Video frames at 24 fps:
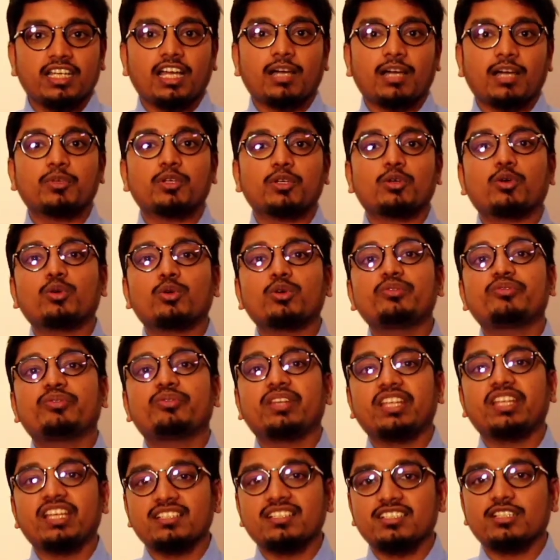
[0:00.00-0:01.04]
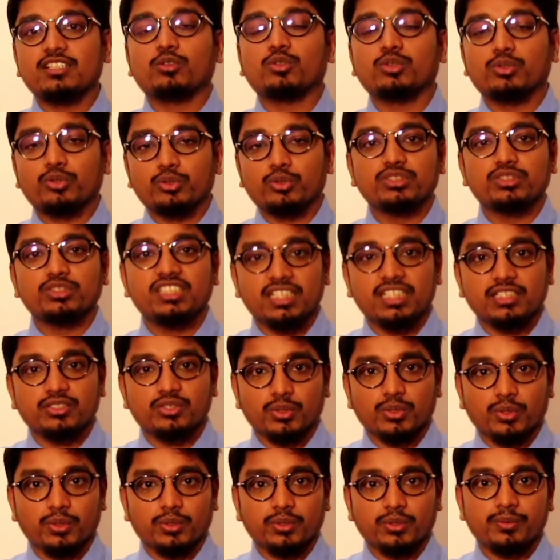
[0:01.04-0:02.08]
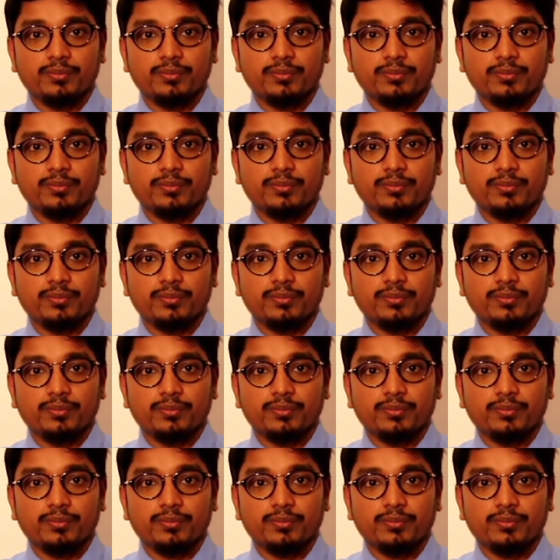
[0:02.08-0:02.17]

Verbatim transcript: আপনি কখন ফ্রি আছেন অন্তঃক্ষতিয়ার জন্য